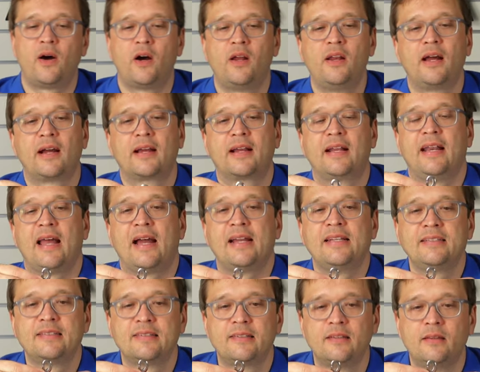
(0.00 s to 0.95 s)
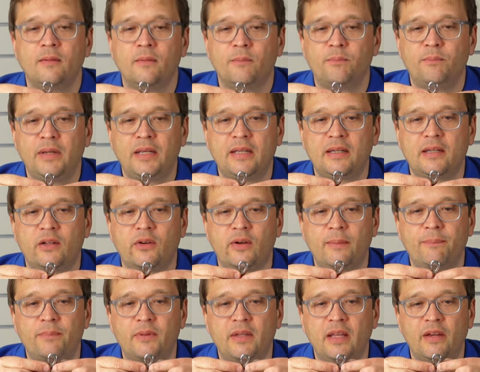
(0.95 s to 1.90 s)
allerkleinsten Big
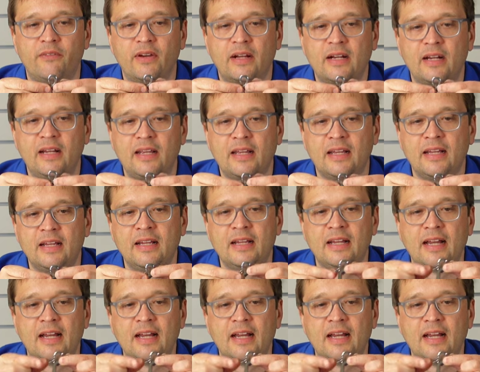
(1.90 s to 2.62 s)
Grip, der wirklich